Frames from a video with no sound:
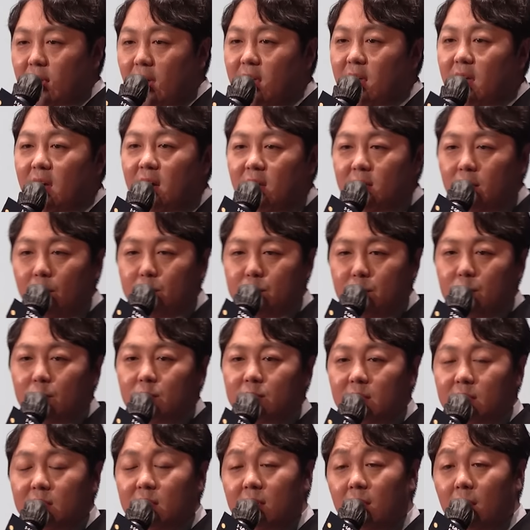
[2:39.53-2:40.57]
다양한
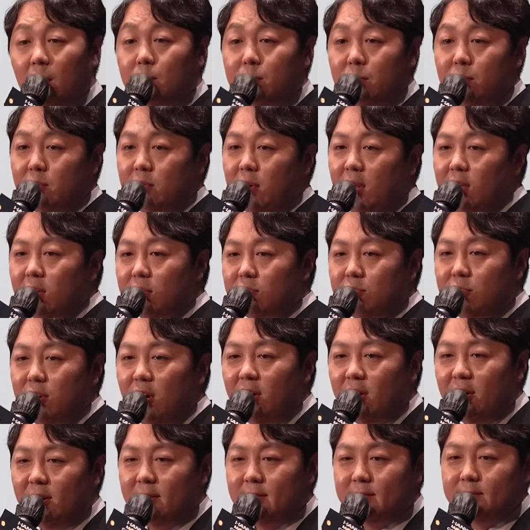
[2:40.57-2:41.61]
업종들을 검토를
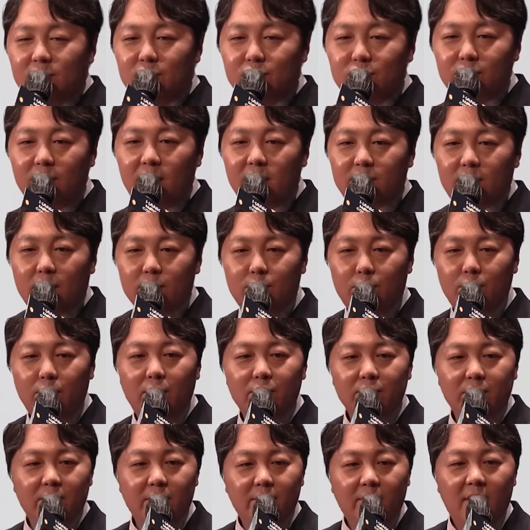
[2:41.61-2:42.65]
하였고요. 그 중에서
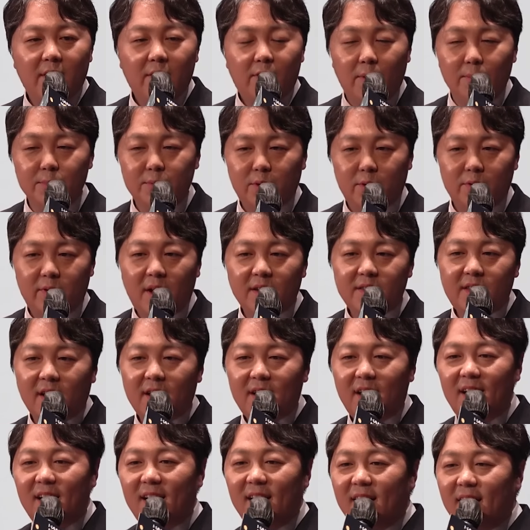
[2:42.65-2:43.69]
조언들과 검토를
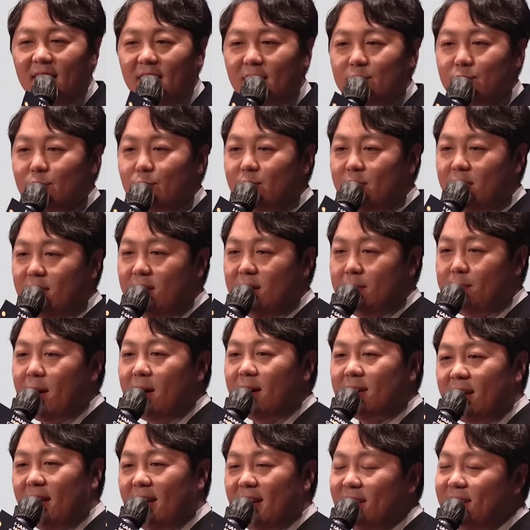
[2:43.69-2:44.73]
하다가 아주
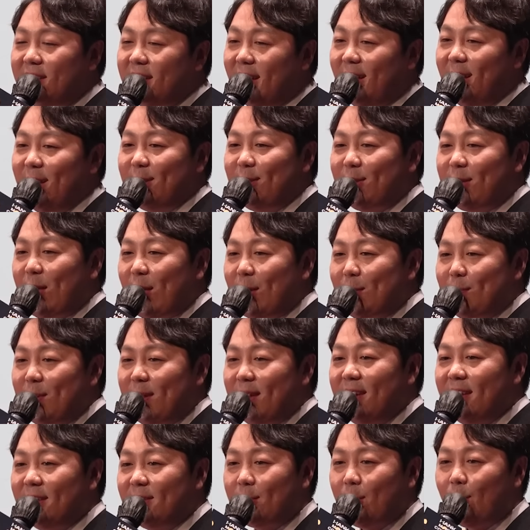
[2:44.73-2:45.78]
기발한
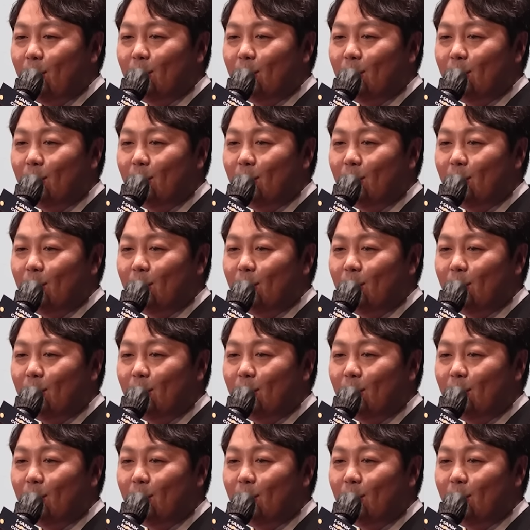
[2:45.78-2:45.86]
아이템이